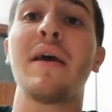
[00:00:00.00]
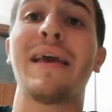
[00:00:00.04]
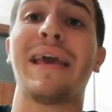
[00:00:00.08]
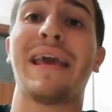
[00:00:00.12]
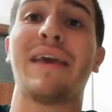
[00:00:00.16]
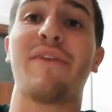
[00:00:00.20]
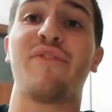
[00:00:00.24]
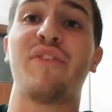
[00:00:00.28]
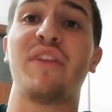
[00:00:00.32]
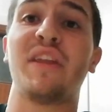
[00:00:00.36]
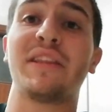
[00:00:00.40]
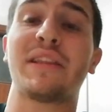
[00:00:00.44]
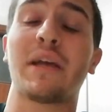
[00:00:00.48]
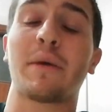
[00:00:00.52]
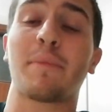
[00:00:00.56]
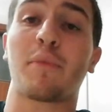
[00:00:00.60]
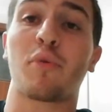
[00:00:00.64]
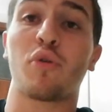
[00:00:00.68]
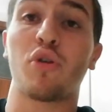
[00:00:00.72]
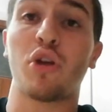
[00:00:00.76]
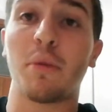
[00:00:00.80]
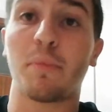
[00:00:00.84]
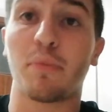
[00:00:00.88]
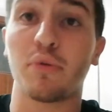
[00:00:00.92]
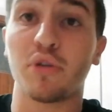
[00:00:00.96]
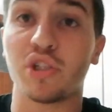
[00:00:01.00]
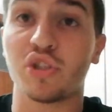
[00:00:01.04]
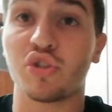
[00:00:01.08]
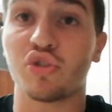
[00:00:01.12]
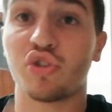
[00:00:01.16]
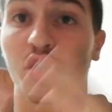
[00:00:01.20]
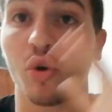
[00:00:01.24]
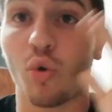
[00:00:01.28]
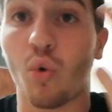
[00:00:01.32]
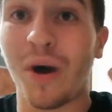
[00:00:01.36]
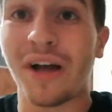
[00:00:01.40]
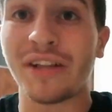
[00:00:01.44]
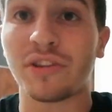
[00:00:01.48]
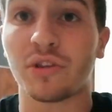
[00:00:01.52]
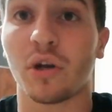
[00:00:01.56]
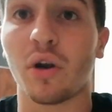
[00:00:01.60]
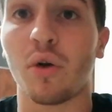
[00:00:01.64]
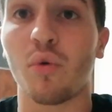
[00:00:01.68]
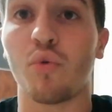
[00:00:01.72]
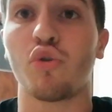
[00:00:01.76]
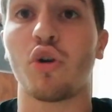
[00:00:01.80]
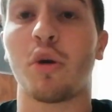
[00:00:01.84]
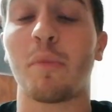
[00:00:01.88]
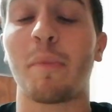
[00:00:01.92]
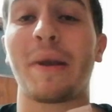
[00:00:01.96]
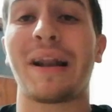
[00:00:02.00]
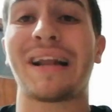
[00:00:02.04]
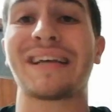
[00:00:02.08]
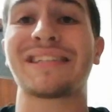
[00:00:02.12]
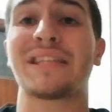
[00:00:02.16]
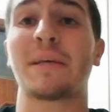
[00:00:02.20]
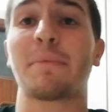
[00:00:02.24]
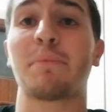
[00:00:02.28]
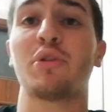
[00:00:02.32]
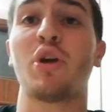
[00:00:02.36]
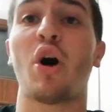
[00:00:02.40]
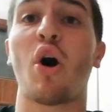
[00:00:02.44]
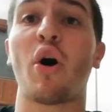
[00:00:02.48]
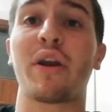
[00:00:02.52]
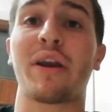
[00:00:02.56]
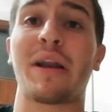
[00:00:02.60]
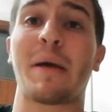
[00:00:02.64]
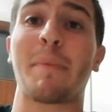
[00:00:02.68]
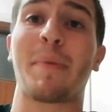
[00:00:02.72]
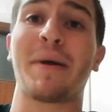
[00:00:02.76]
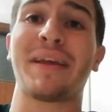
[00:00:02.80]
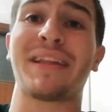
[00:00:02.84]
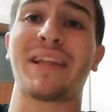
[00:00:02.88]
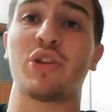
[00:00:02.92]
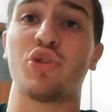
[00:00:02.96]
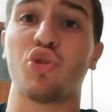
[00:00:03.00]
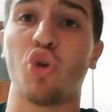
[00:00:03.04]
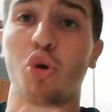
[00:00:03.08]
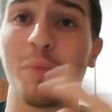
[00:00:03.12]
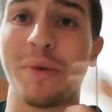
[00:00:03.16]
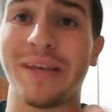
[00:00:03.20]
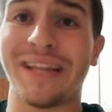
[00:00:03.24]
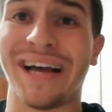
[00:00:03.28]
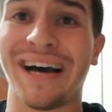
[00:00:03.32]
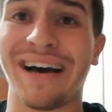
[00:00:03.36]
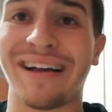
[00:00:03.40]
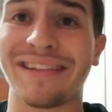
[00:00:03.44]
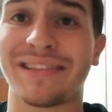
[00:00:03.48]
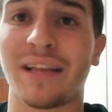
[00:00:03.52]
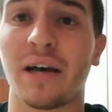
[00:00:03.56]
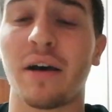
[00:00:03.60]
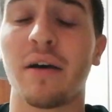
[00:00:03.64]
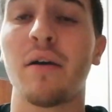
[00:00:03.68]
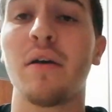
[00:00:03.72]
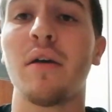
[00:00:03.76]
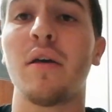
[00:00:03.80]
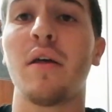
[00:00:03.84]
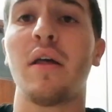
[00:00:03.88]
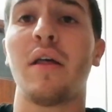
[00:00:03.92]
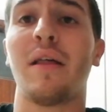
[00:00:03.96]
e finita con il punteggio di 4-1 a per la Sampdoria, una partita dominata